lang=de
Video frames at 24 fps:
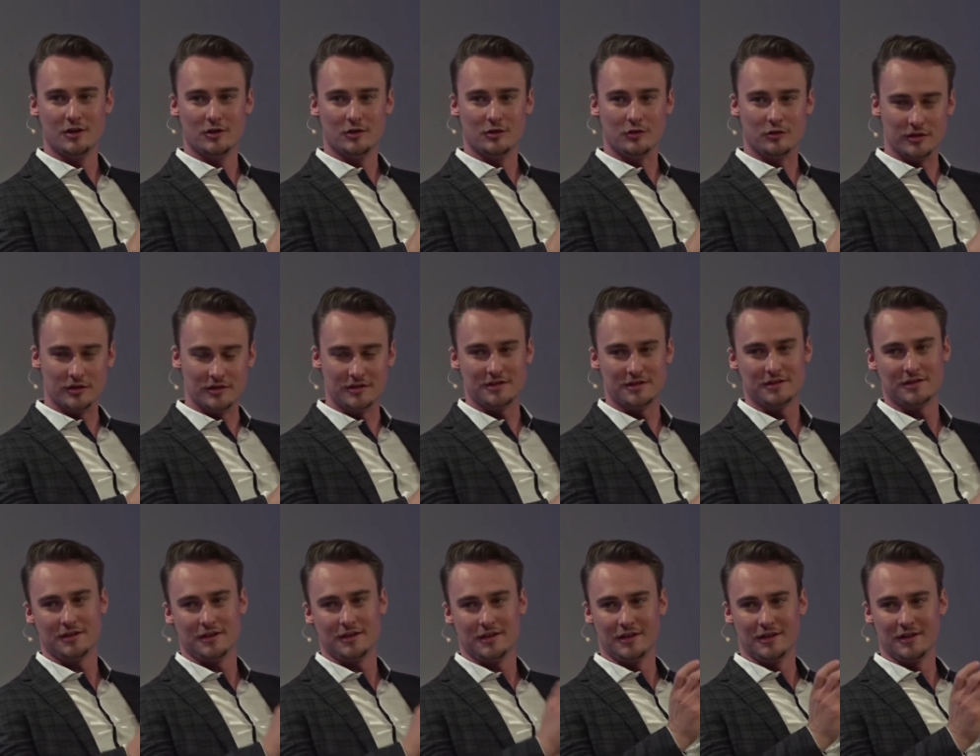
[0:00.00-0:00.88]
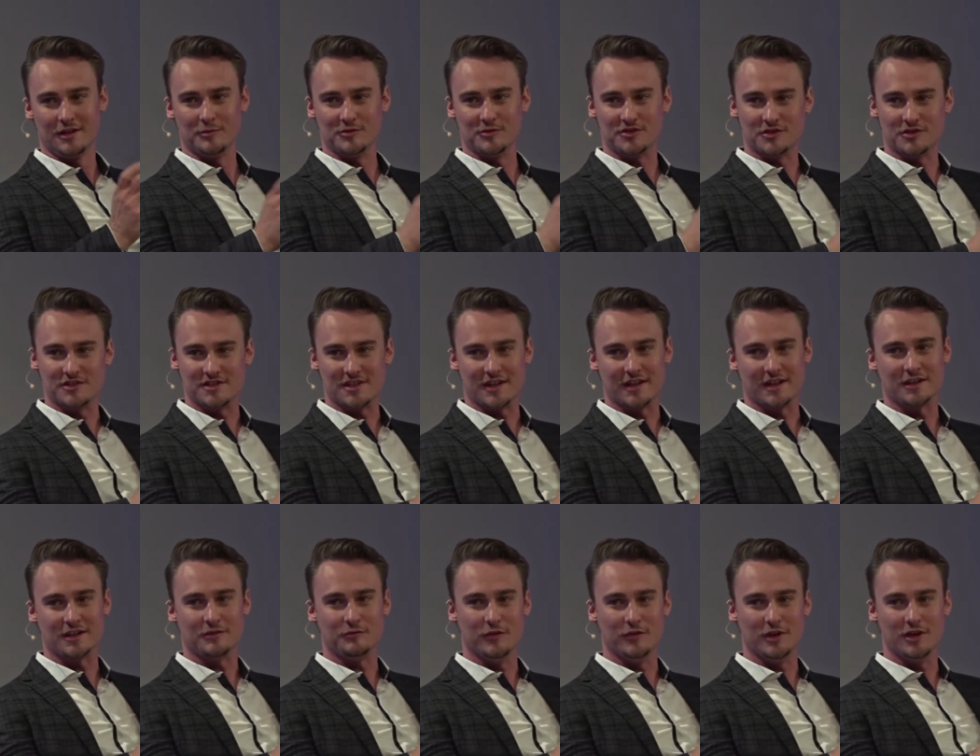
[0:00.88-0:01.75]
und im
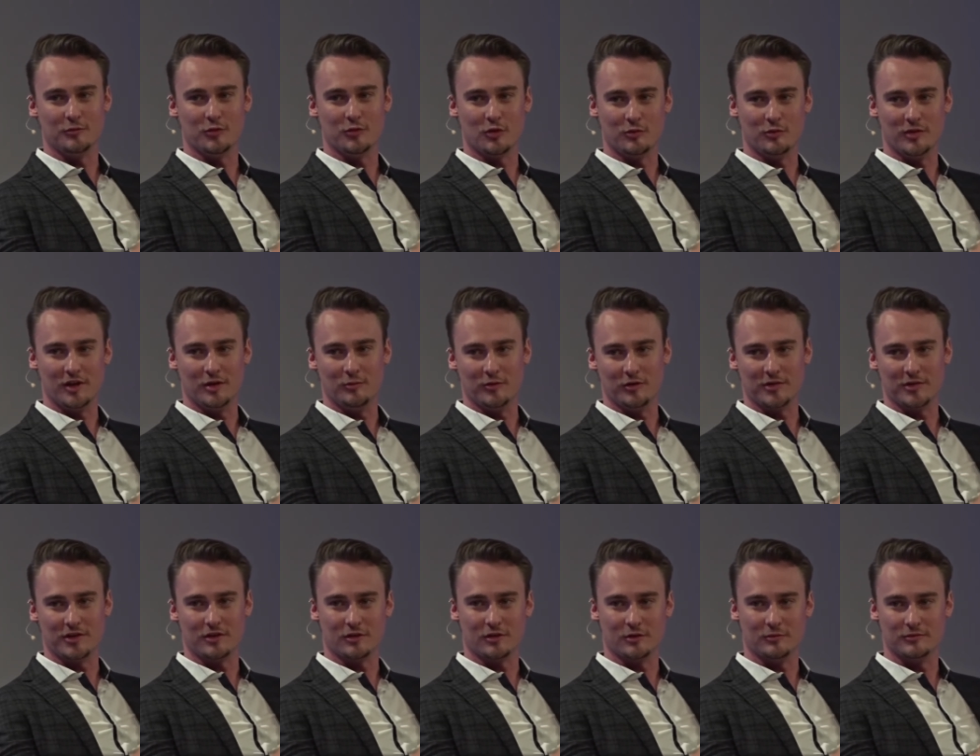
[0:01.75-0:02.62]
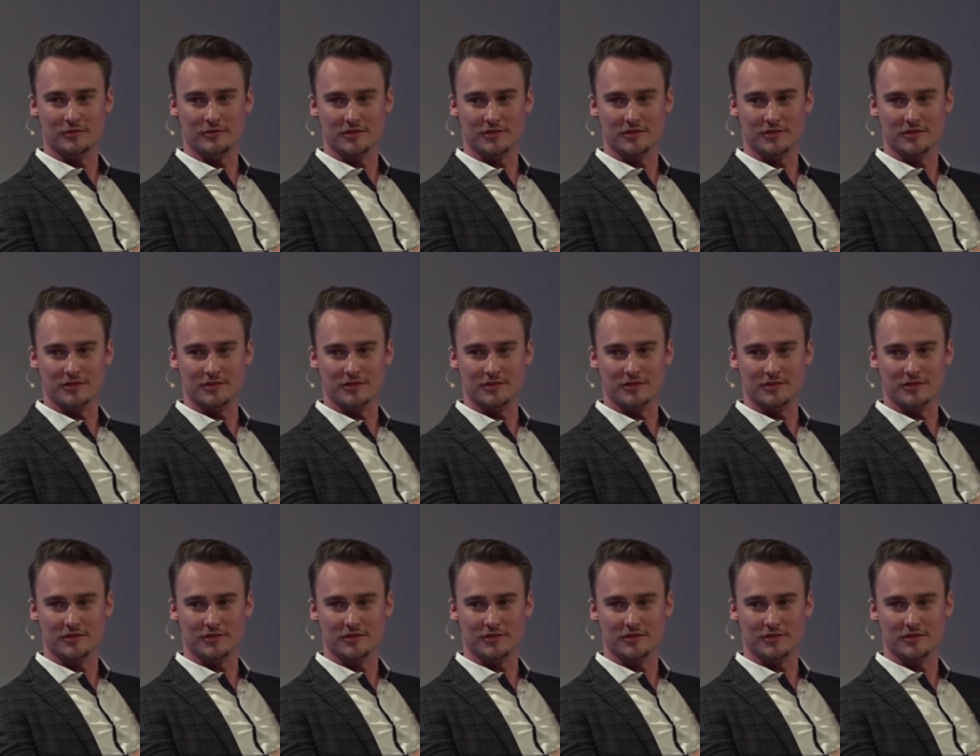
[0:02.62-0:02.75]
Sozialrecht wenig Probleme bekommen.